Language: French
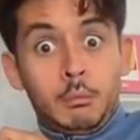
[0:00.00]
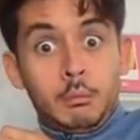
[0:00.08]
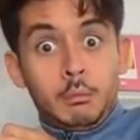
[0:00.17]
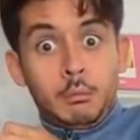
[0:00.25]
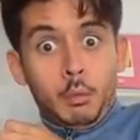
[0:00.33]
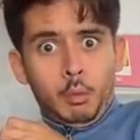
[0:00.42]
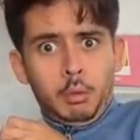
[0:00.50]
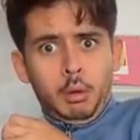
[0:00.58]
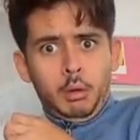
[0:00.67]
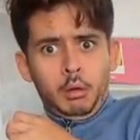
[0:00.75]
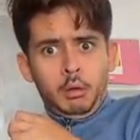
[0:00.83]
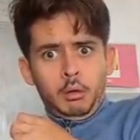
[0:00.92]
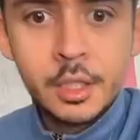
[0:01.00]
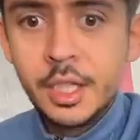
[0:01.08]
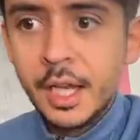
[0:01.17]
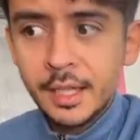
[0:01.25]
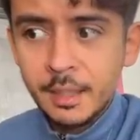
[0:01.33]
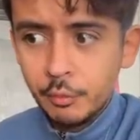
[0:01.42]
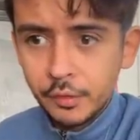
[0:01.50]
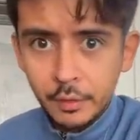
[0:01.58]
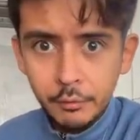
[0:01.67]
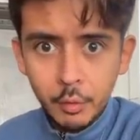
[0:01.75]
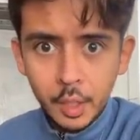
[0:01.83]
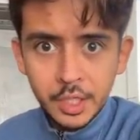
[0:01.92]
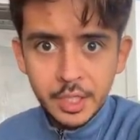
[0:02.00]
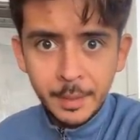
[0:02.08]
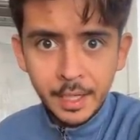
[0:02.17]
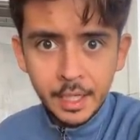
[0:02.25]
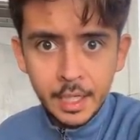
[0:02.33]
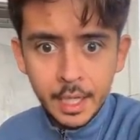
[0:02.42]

Oh j'ai gardé mon sang-froid là, j'ai pas crié. Hein.